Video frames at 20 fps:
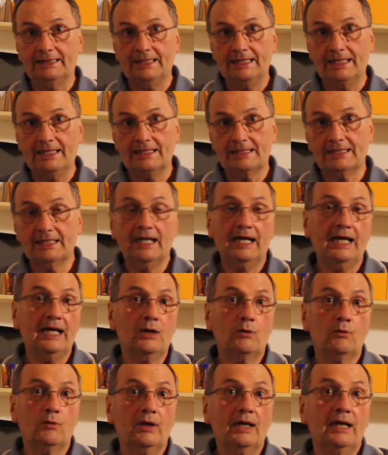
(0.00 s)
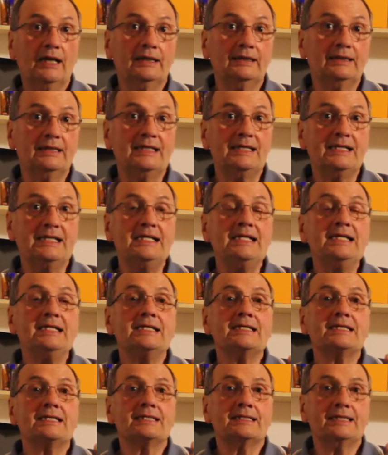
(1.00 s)
Chiesa è quella di
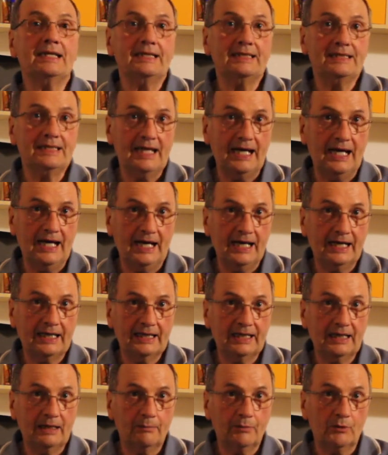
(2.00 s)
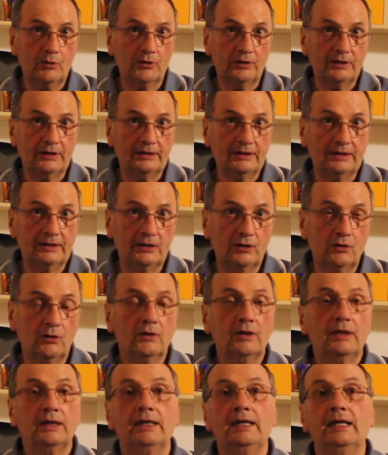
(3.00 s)
insegnare la parola di
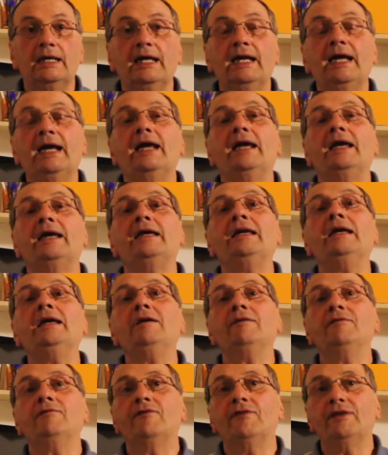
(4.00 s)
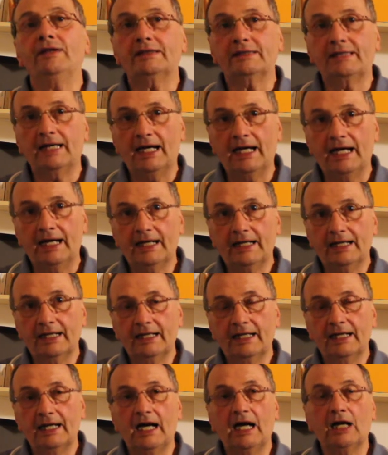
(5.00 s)
Dio e
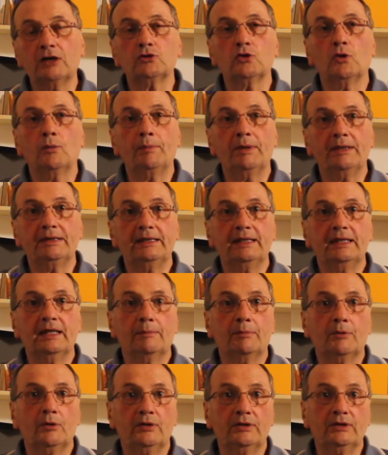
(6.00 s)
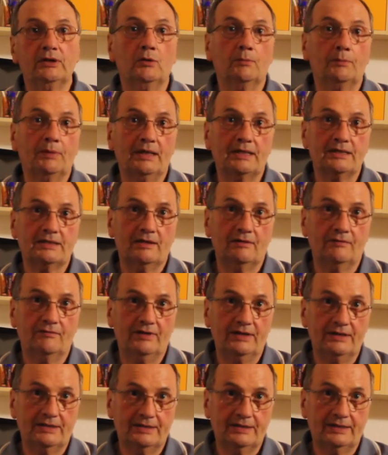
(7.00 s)
invitare ad obbedire la parola di Dio per la
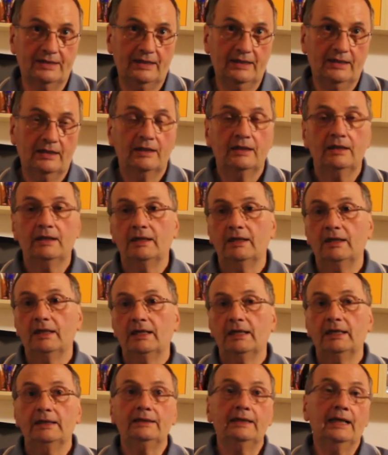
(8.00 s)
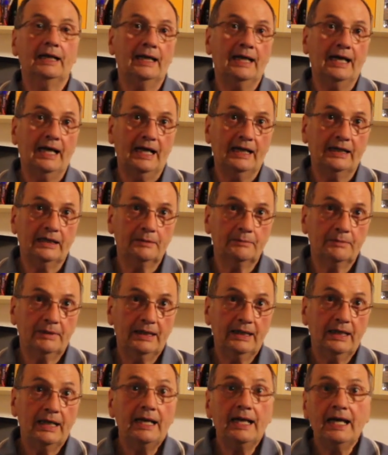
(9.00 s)
salvezza delle
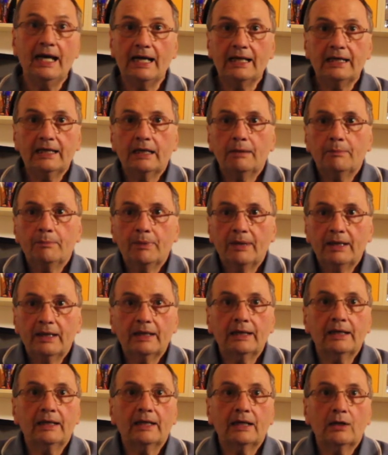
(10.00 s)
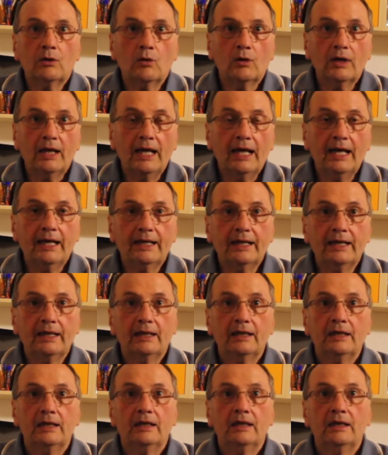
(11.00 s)
anime e anche per il
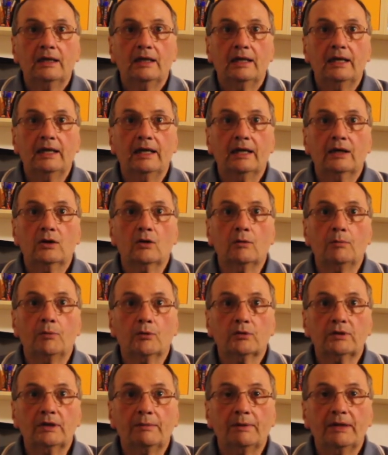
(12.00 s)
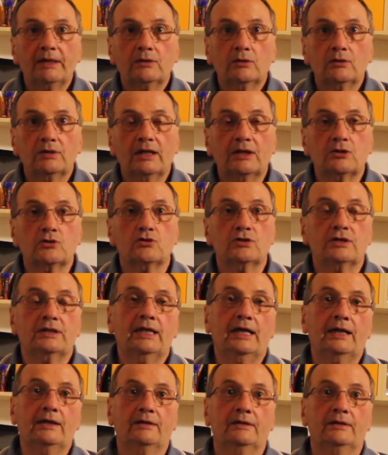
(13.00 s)
regolare eh, comportamento della
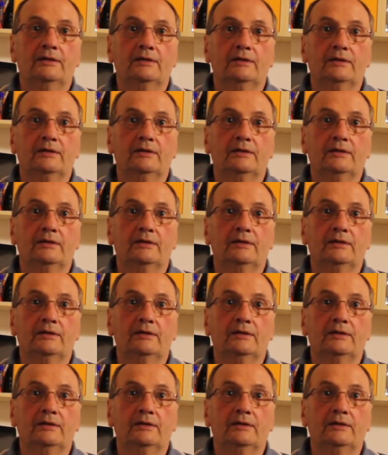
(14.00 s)
società.